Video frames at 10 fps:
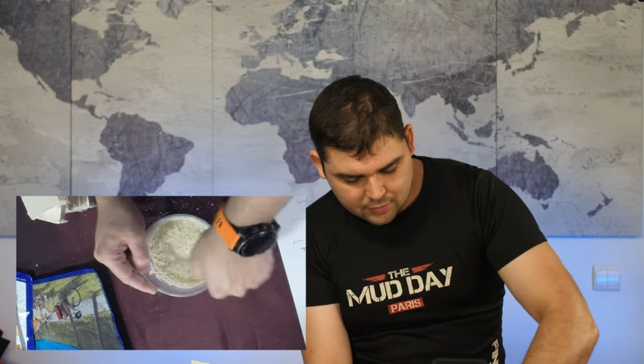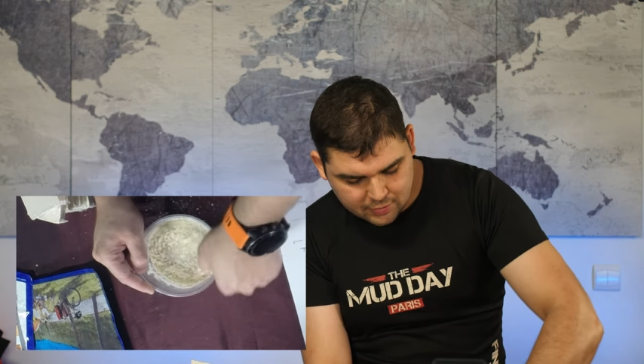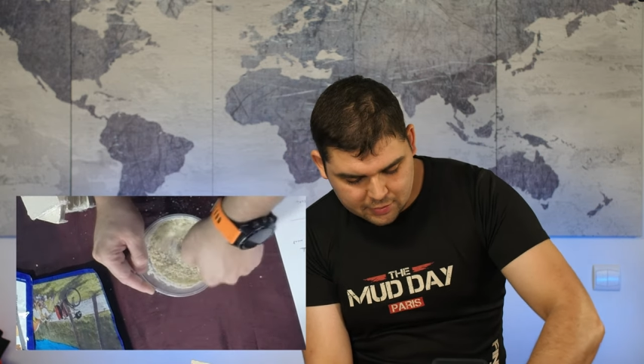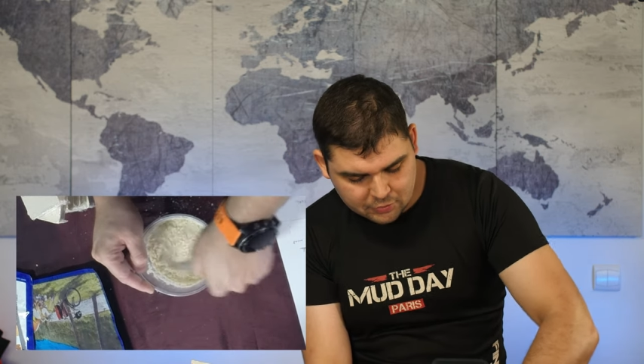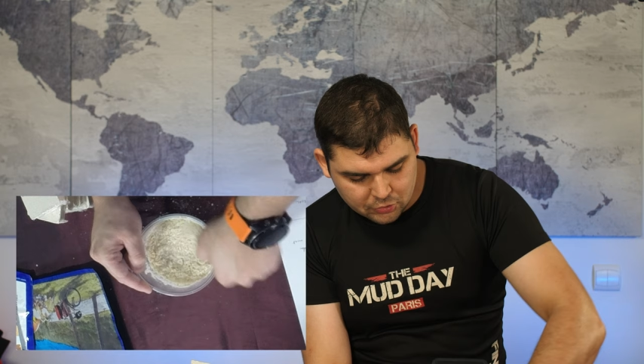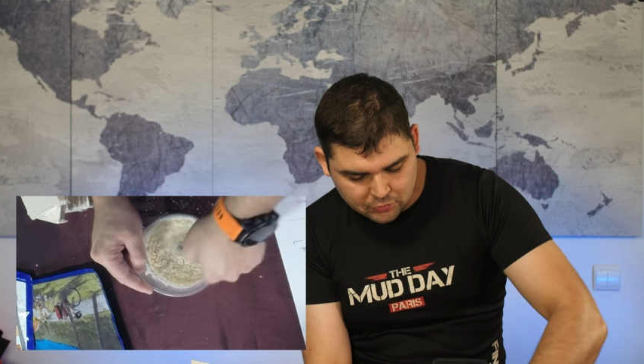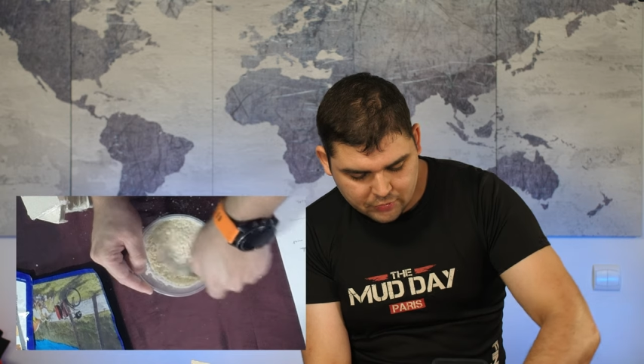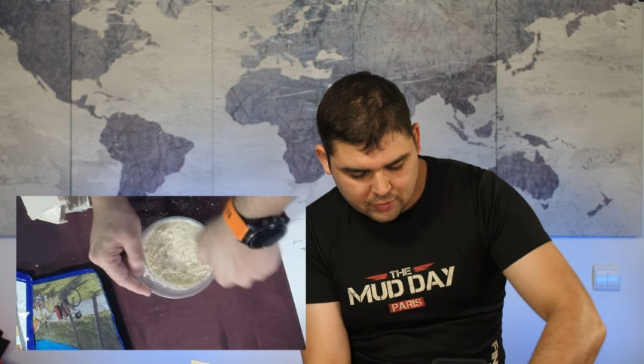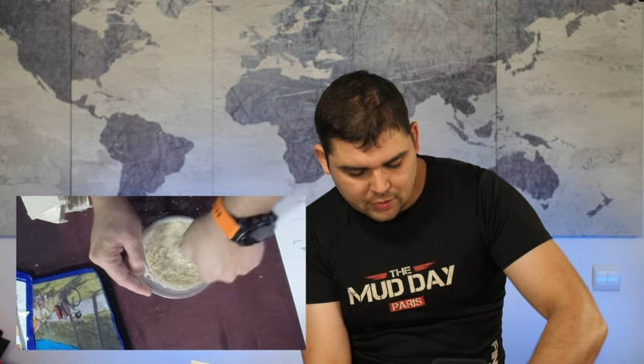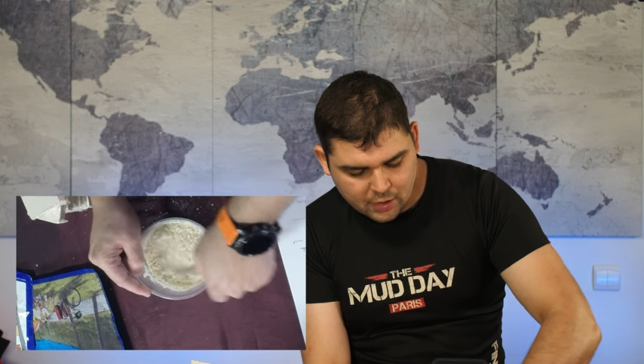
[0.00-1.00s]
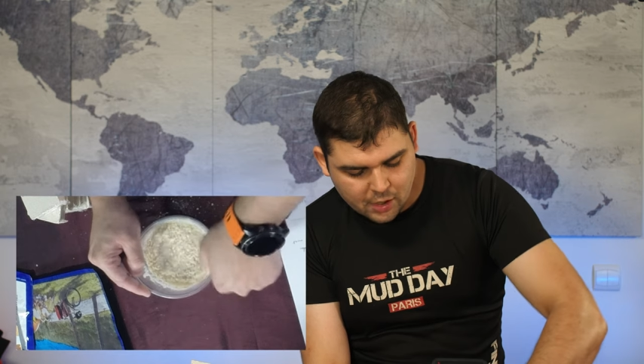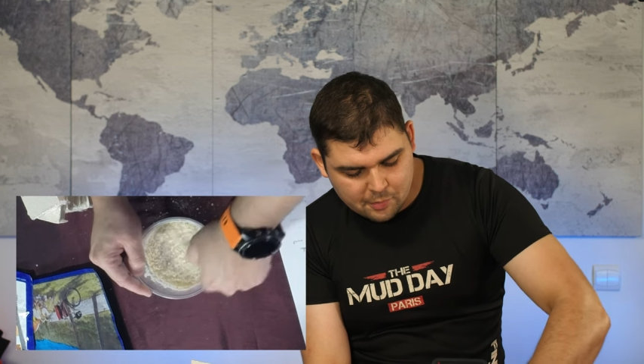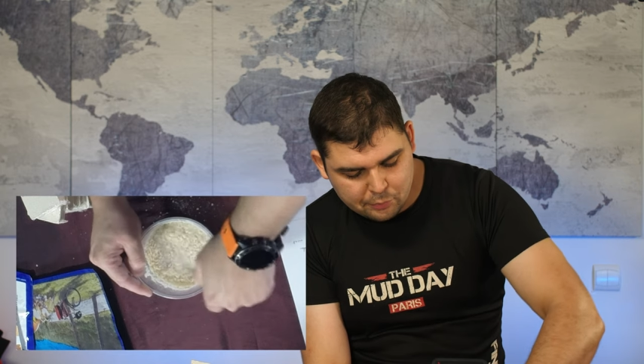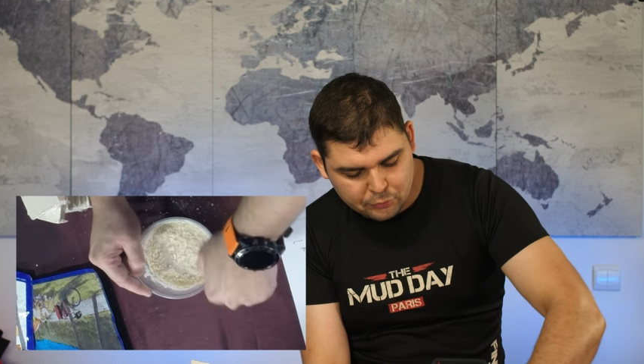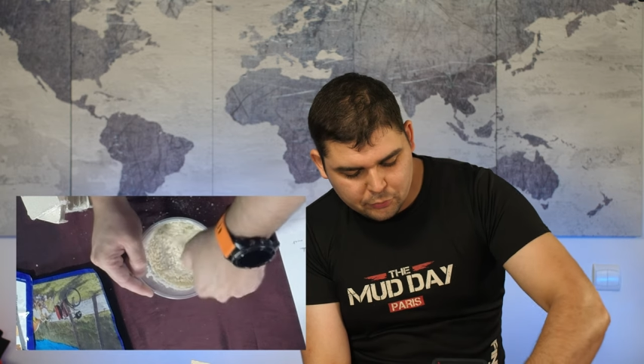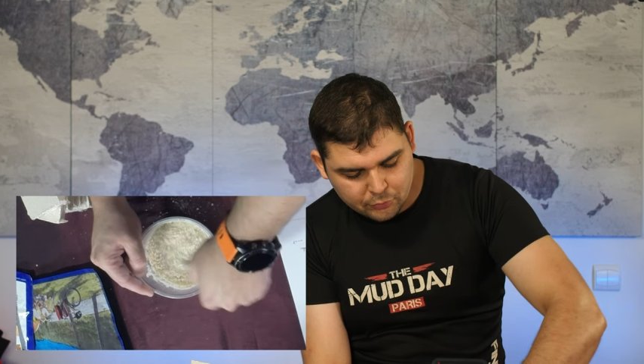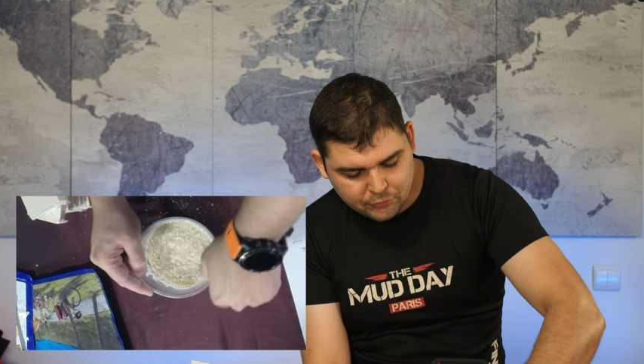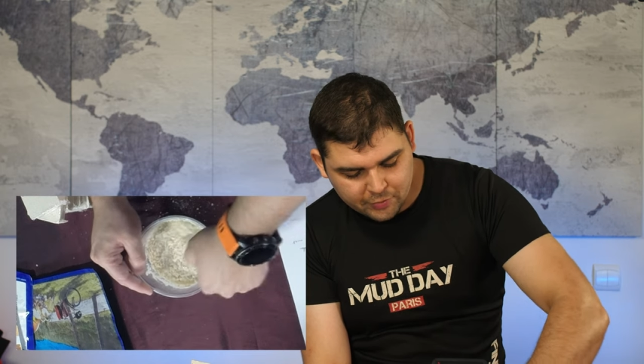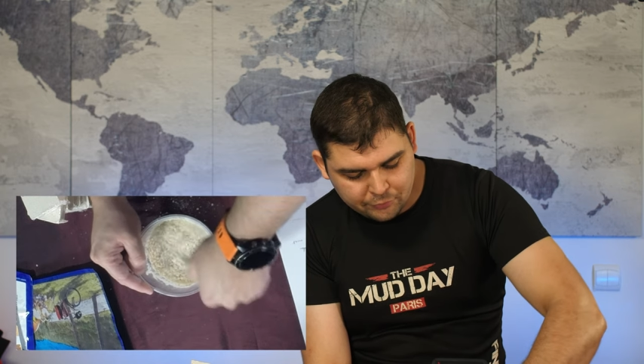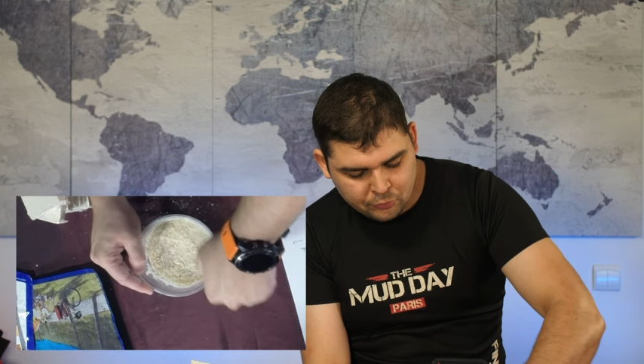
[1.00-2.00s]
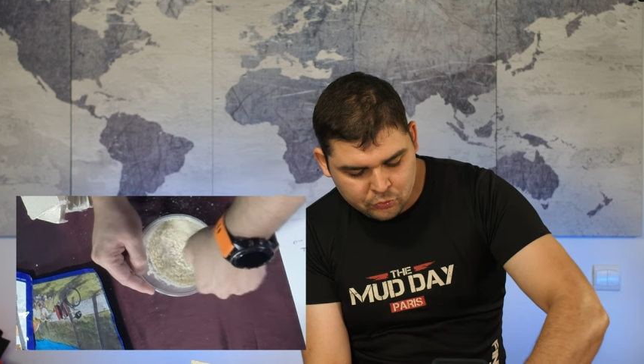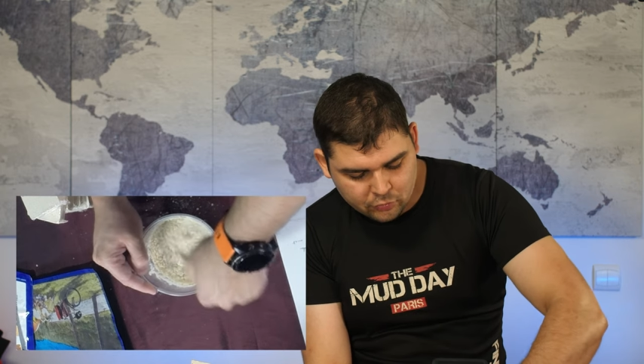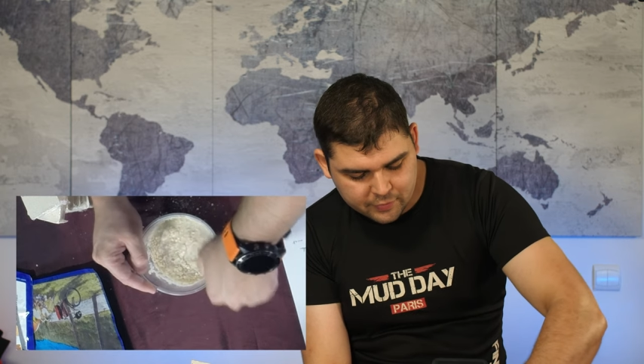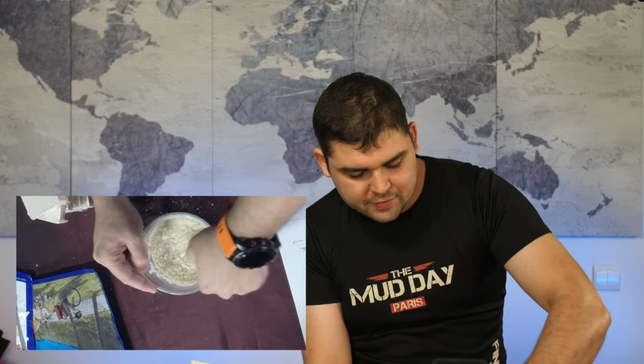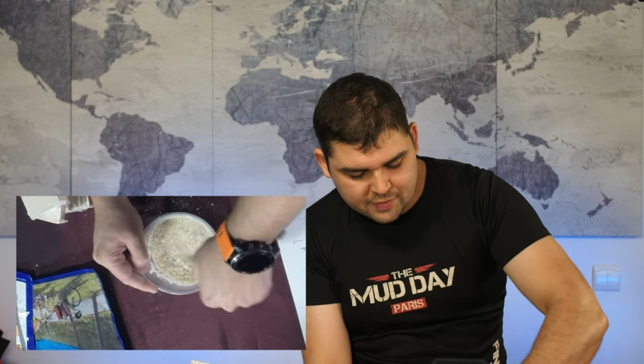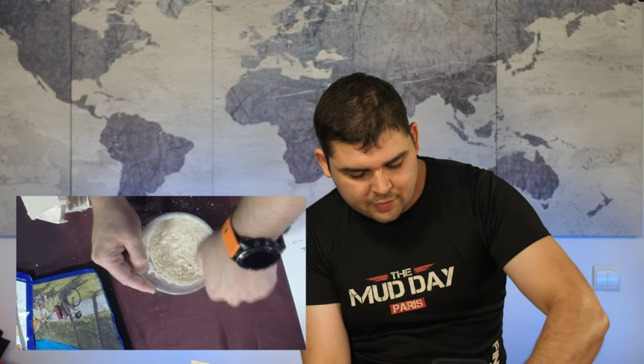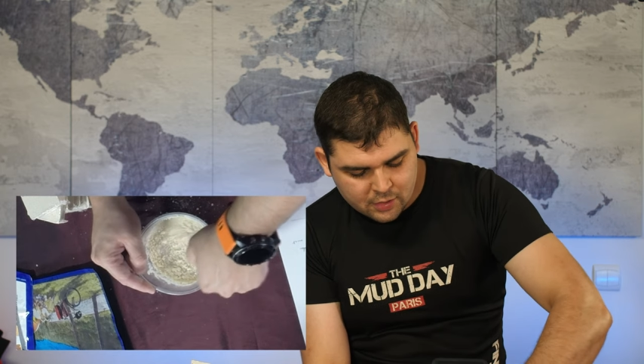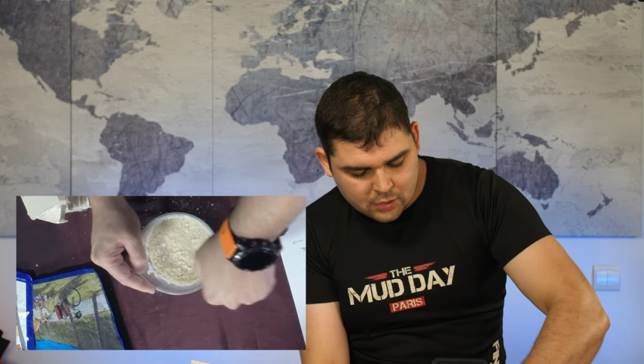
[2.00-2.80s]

a tendance à, plus faire fondre, on va dire,